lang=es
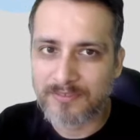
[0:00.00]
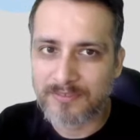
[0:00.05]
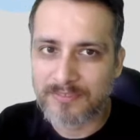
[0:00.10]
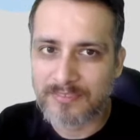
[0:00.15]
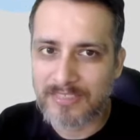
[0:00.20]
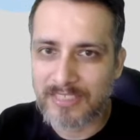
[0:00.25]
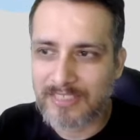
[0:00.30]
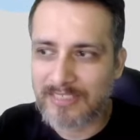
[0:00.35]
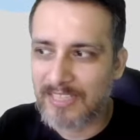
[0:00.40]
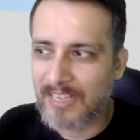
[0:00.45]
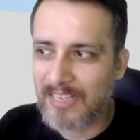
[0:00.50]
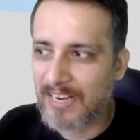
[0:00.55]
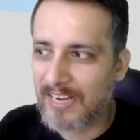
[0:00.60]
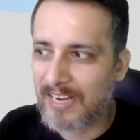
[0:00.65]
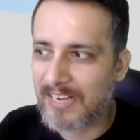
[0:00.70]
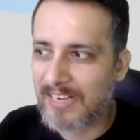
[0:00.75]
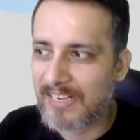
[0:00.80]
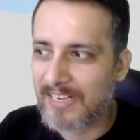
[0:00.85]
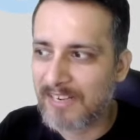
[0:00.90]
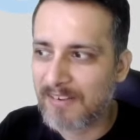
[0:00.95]
que está
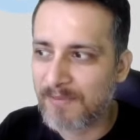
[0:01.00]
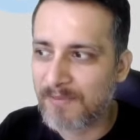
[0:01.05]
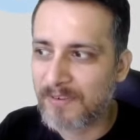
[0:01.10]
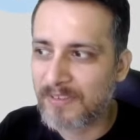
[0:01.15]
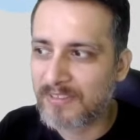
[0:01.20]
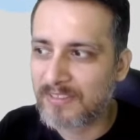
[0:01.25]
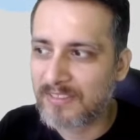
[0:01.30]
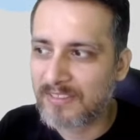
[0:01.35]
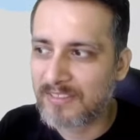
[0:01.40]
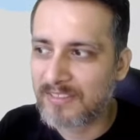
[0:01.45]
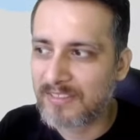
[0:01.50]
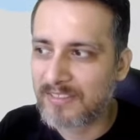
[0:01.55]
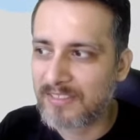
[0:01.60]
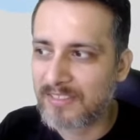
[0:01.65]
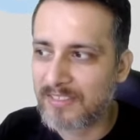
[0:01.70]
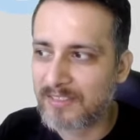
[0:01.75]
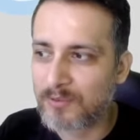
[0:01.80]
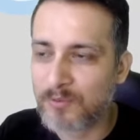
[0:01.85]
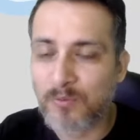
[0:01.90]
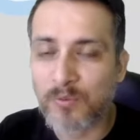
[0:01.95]
en el frente
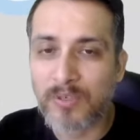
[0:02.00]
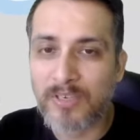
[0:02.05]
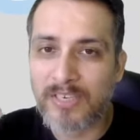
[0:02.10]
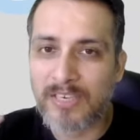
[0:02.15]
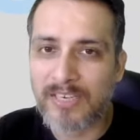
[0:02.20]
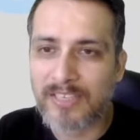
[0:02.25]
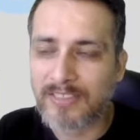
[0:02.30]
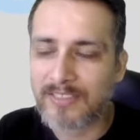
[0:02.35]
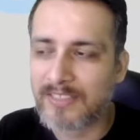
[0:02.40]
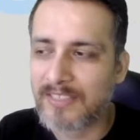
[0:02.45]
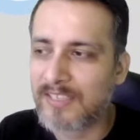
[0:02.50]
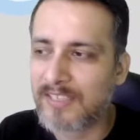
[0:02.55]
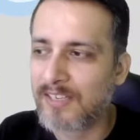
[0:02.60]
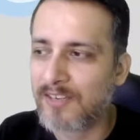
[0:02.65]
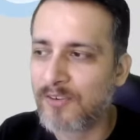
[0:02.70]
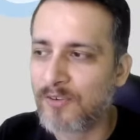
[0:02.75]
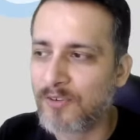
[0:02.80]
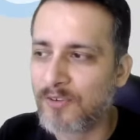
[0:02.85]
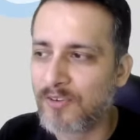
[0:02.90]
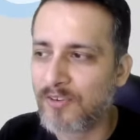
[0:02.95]
de tus clientes y
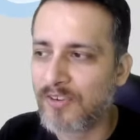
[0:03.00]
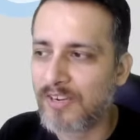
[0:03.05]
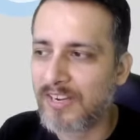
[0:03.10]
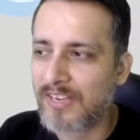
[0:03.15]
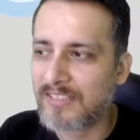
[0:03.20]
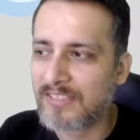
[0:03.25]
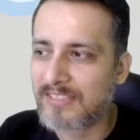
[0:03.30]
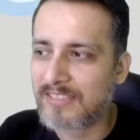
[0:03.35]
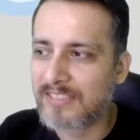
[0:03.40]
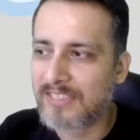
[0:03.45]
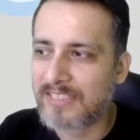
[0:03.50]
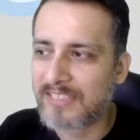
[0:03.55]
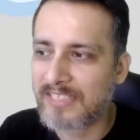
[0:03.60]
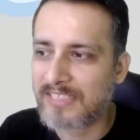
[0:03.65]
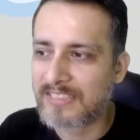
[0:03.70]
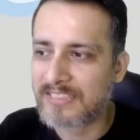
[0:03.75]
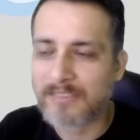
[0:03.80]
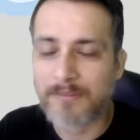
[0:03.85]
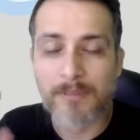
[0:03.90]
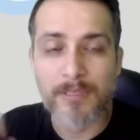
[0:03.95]
lo único que hace es
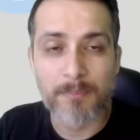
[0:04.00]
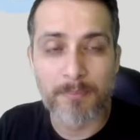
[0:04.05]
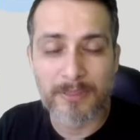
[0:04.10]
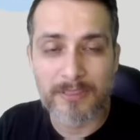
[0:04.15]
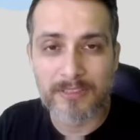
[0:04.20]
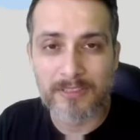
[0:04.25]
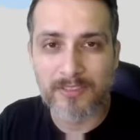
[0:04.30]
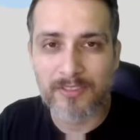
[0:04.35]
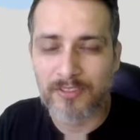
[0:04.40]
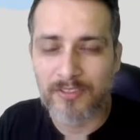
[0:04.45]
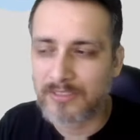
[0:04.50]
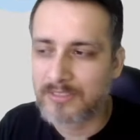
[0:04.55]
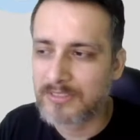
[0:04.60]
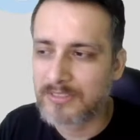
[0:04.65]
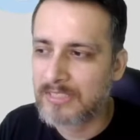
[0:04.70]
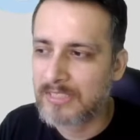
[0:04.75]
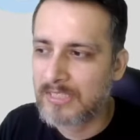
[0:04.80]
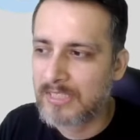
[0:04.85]
recibir peticiones